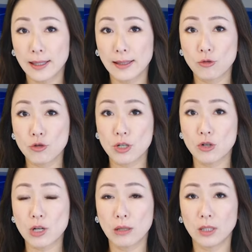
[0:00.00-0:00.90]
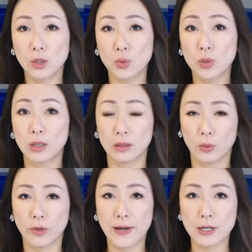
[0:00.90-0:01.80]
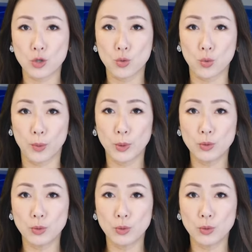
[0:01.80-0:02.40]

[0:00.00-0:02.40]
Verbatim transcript: 英尺以上地区可能会发生雪崩，